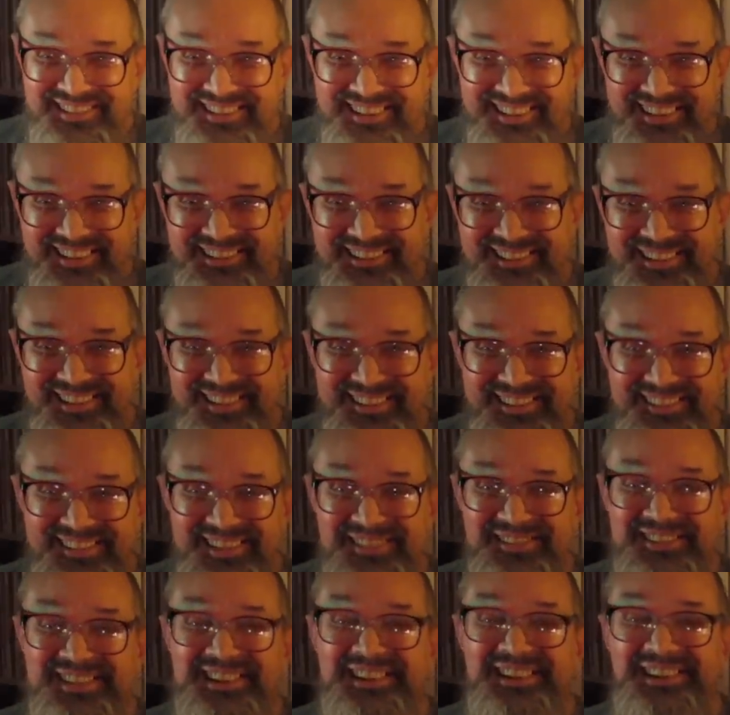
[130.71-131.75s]
да, который
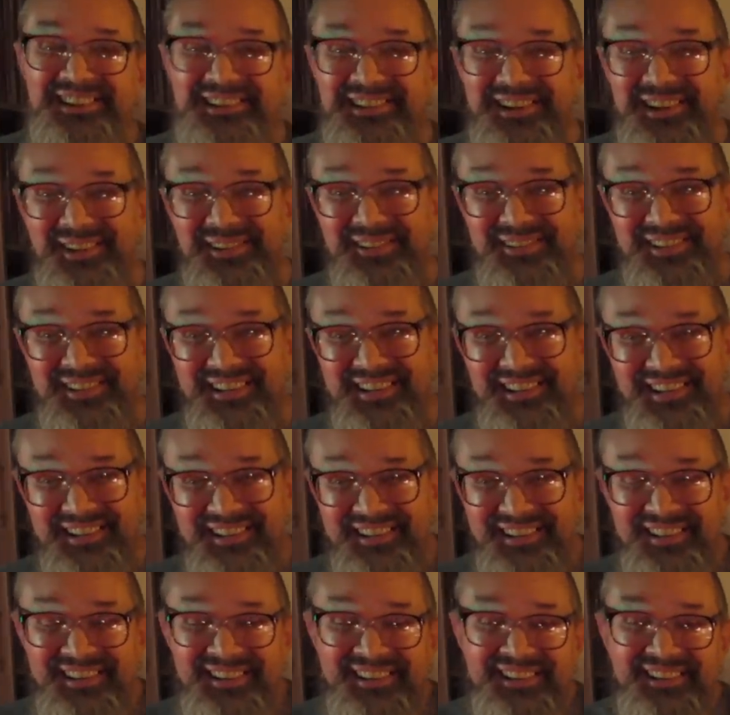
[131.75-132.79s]
вообще гитару
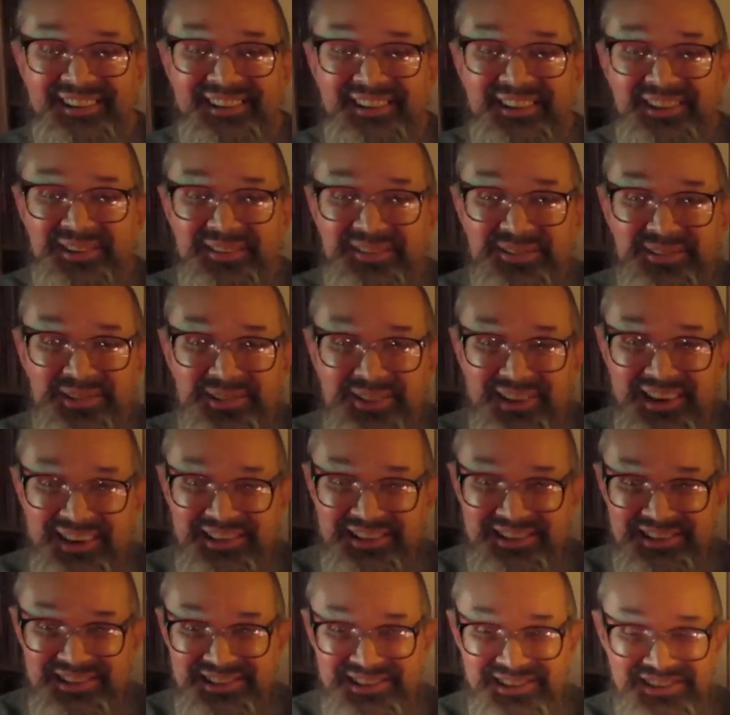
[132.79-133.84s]
никогда в руках
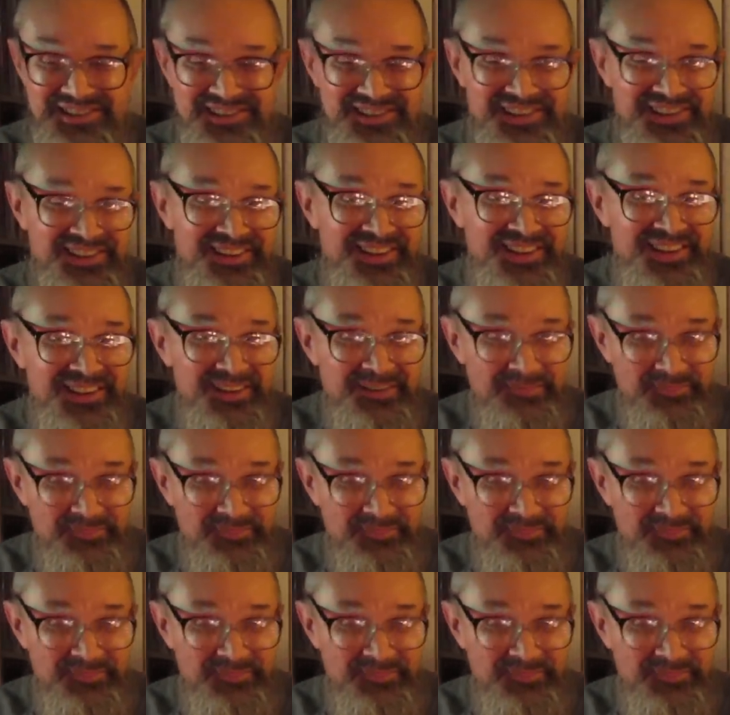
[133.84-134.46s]
не держал.